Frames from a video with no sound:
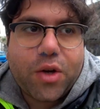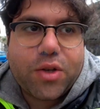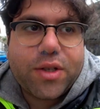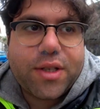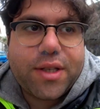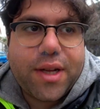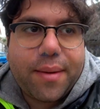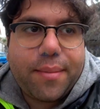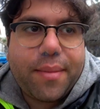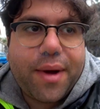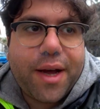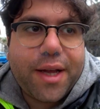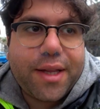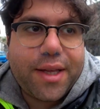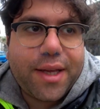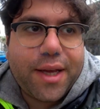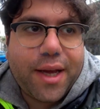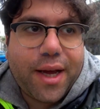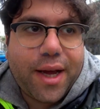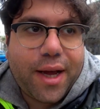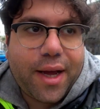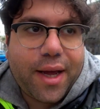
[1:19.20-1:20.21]
La cosa
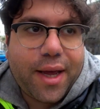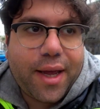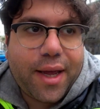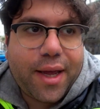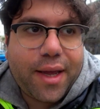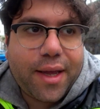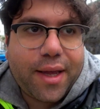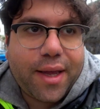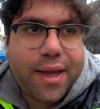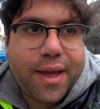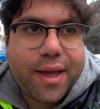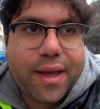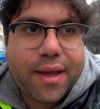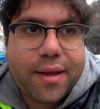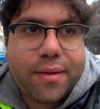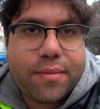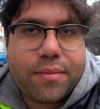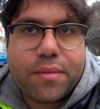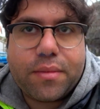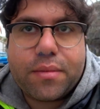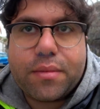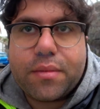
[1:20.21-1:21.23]
drammatica è
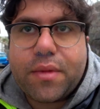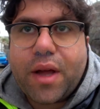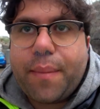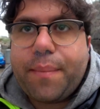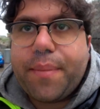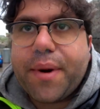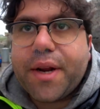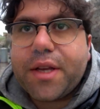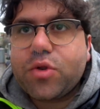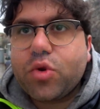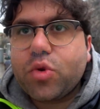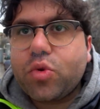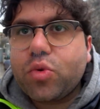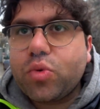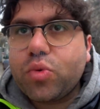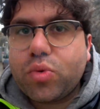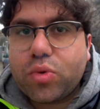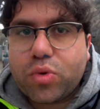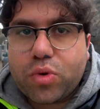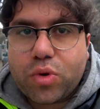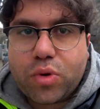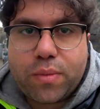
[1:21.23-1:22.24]
che ha preso
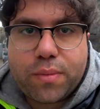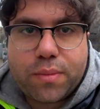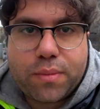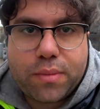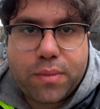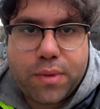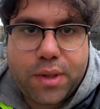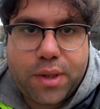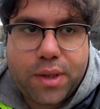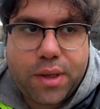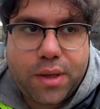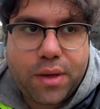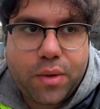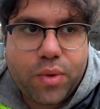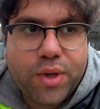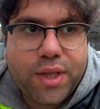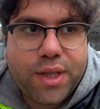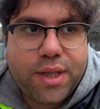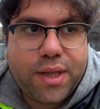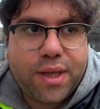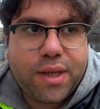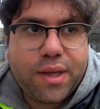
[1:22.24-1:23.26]
tutto, eh,
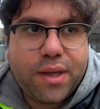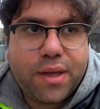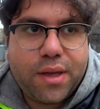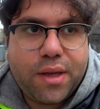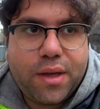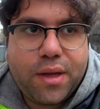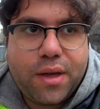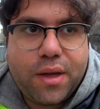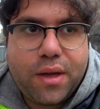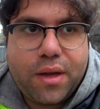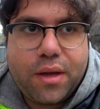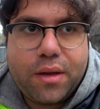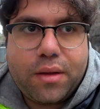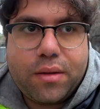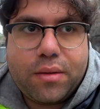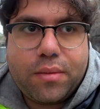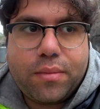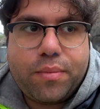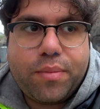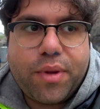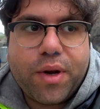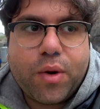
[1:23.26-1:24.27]
quindi
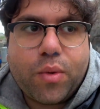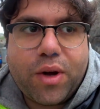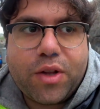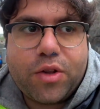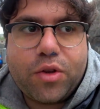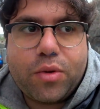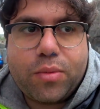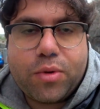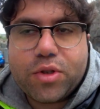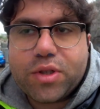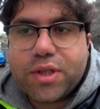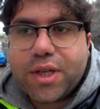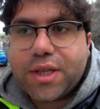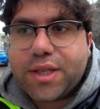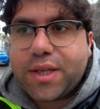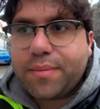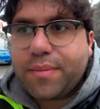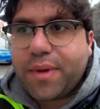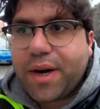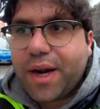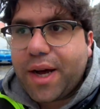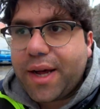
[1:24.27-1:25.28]
per quanto possa
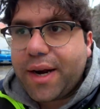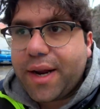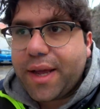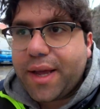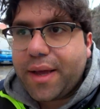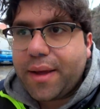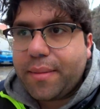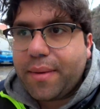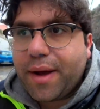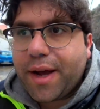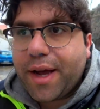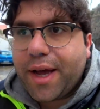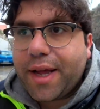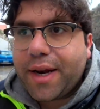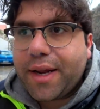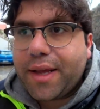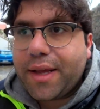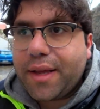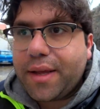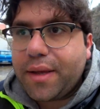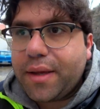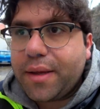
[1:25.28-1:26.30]
sembrare
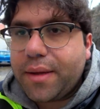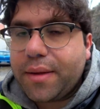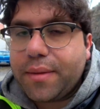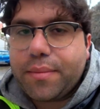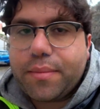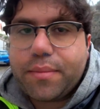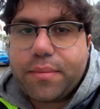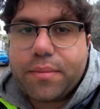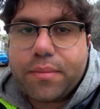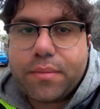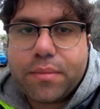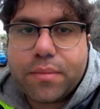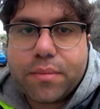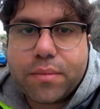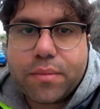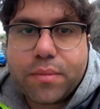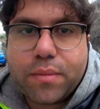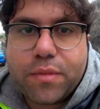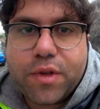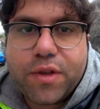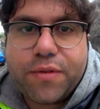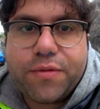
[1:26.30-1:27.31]
magari
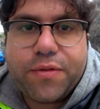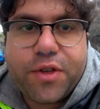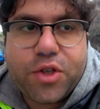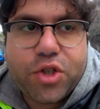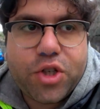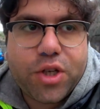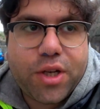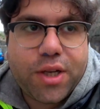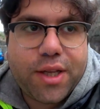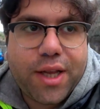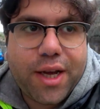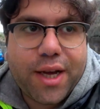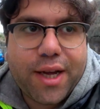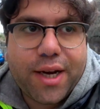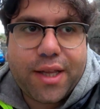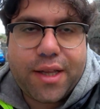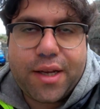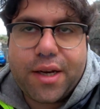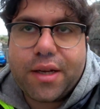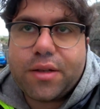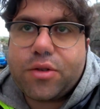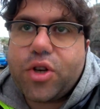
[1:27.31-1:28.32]
difficile da
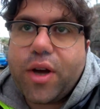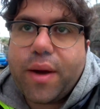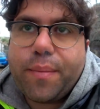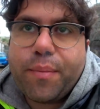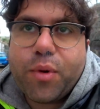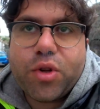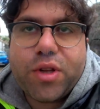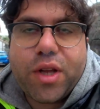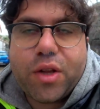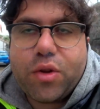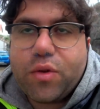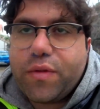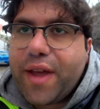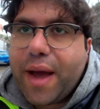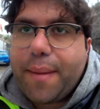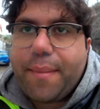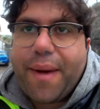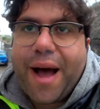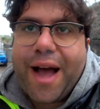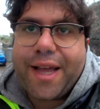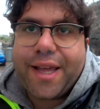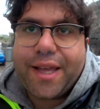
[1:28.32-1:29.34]
credere, cioè ha portato
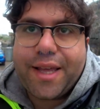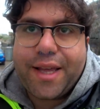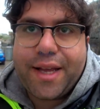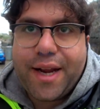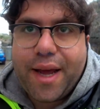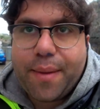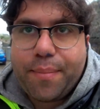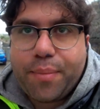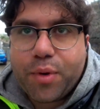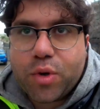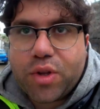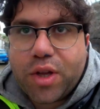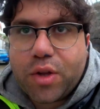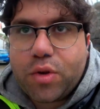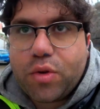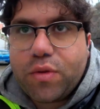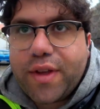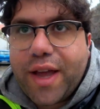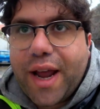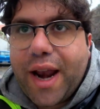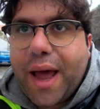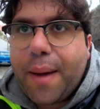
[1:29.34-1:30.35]
via macchine, ha
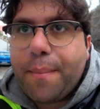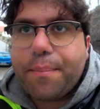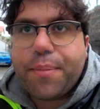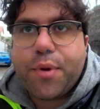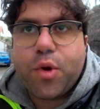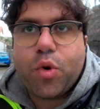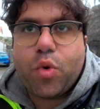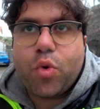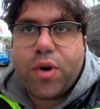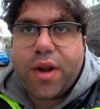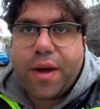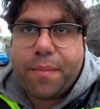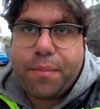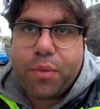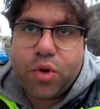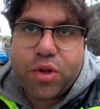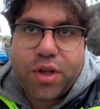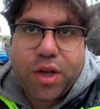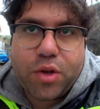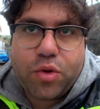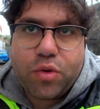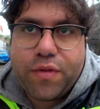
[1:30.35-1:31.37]
portato via lampioni, ha
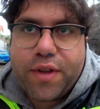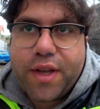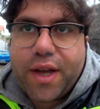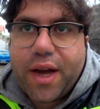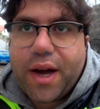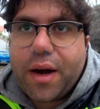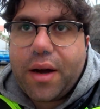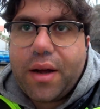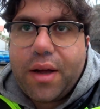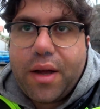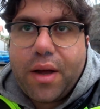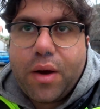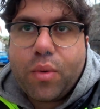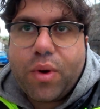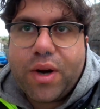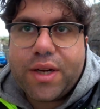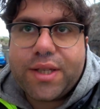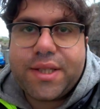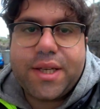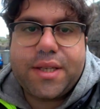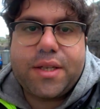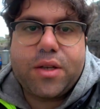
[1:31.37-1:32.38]
portato via
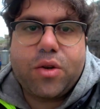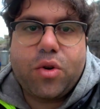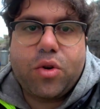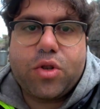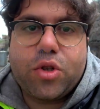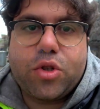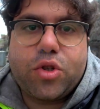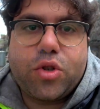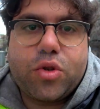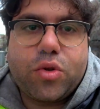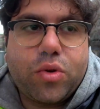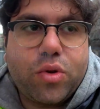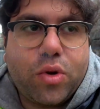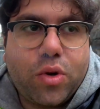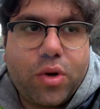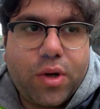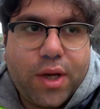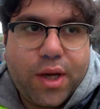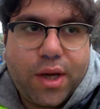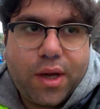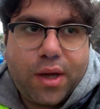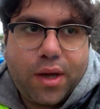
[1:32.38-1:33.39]
qualsiasi cosa, ci
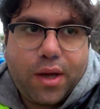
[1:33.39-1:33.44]
sono